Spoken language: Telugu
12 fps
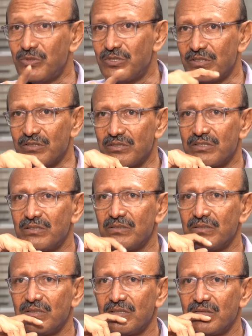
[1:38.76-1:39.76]
బూచాడు వస్తాడు
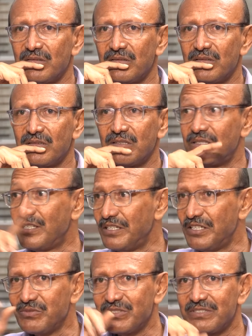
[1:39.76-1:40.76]

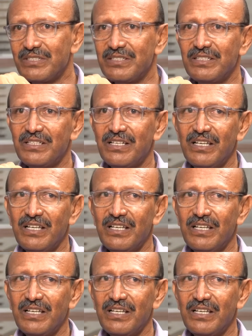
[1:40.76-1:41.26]
దయ్యం వస్తుంది